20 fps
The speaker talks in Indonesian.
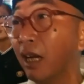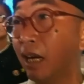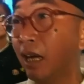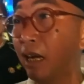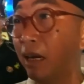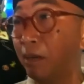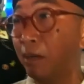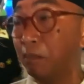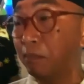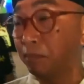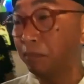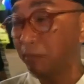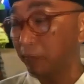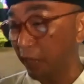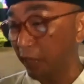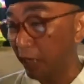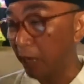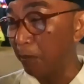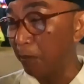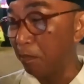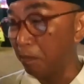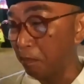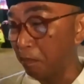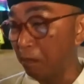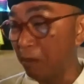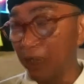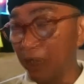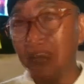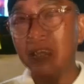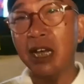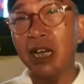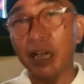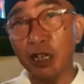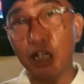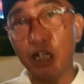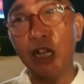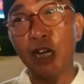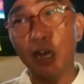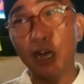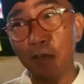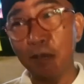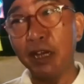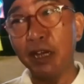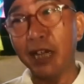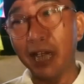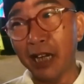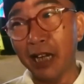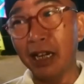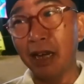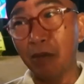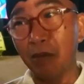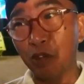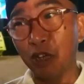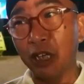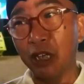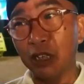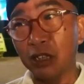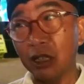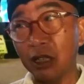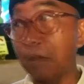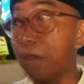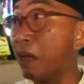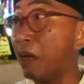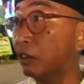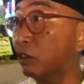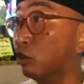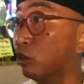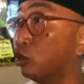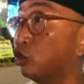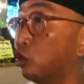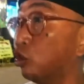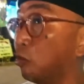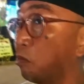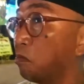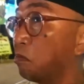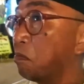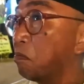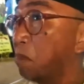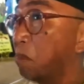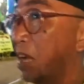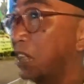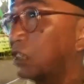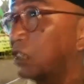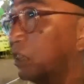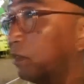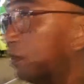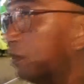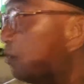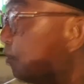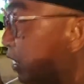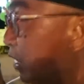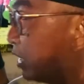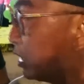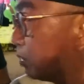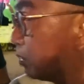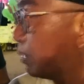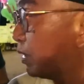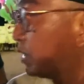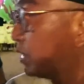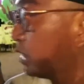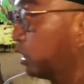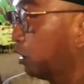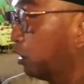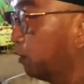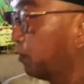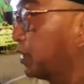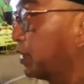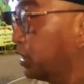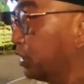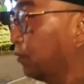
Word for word: Um, jadi Mertasari adalah pilihan yang mungkin tepat untuk massive event seperti Sager